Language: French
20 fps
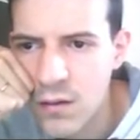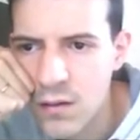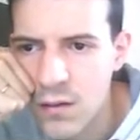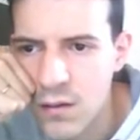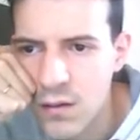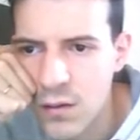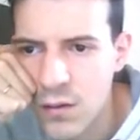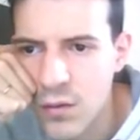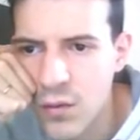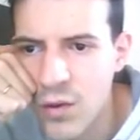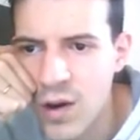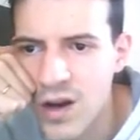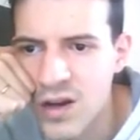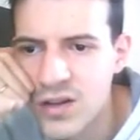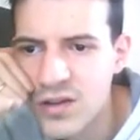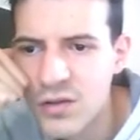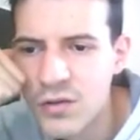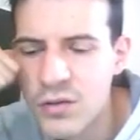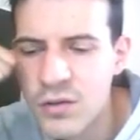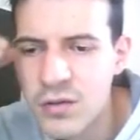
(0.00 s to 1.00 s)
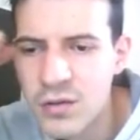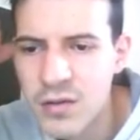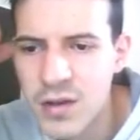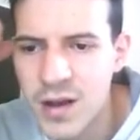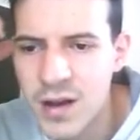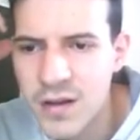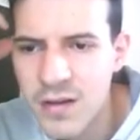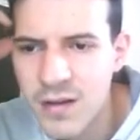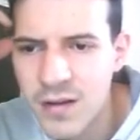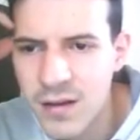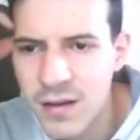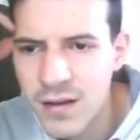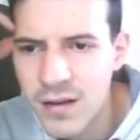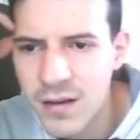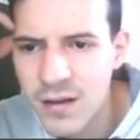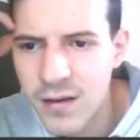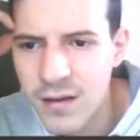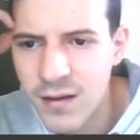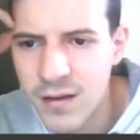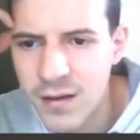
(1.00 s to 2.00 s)
Roi H2, ouais,
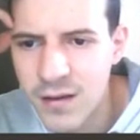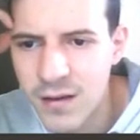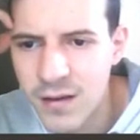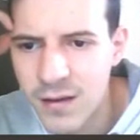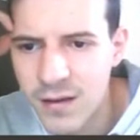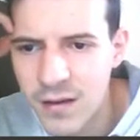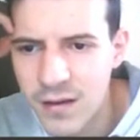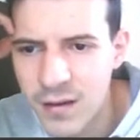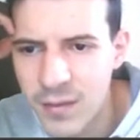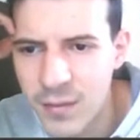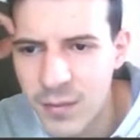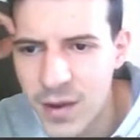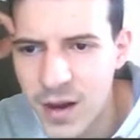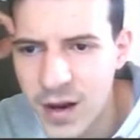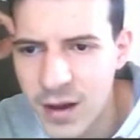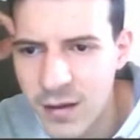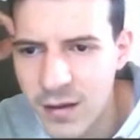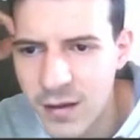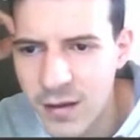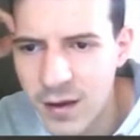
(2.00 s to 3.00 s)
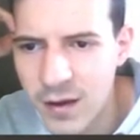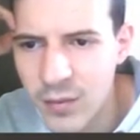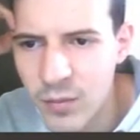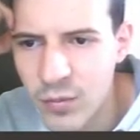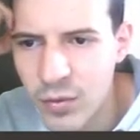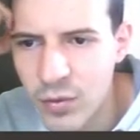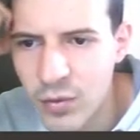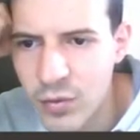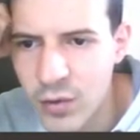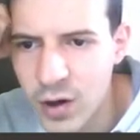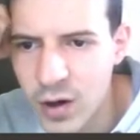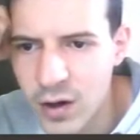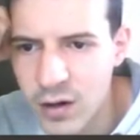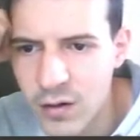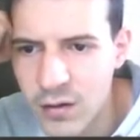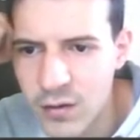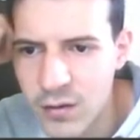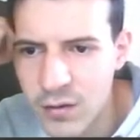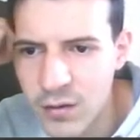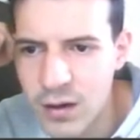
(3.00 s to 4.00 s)
ça n'a pas l'air terrible pour moi.
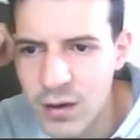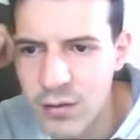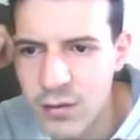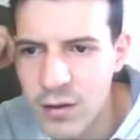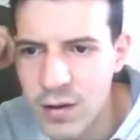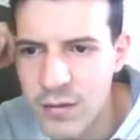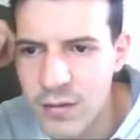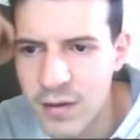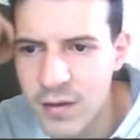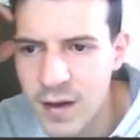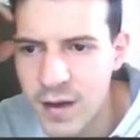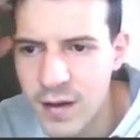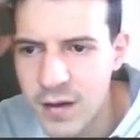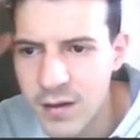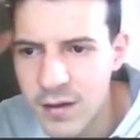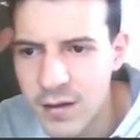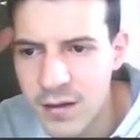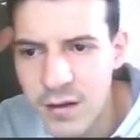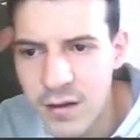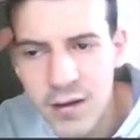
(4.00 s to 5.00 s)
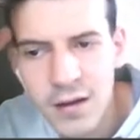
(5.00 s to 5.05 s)
Ok, Roi F7.